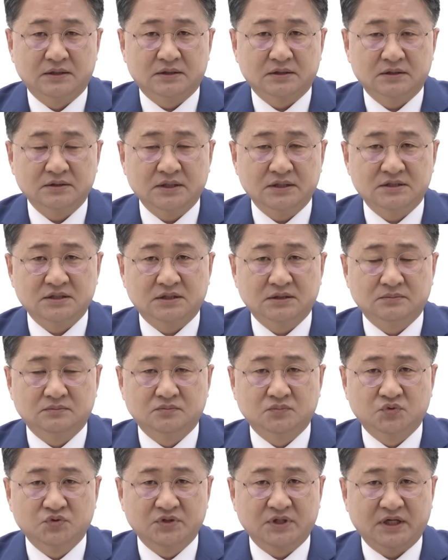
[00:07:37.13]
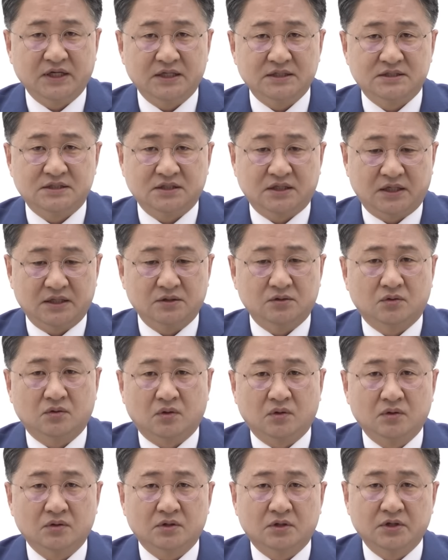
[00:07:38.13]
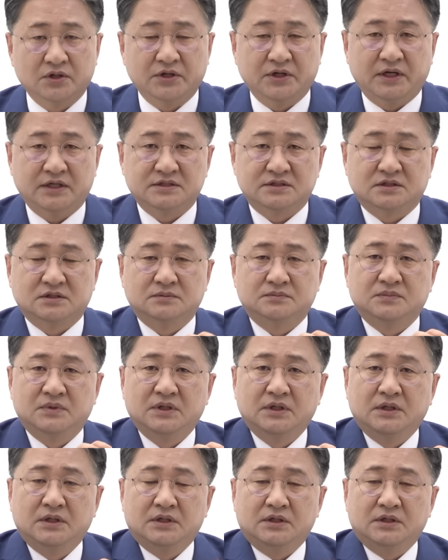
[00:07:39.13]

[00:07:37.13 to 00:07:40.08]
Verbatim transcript: 근데 지금 문다혜 씨가 있고 거기에 지금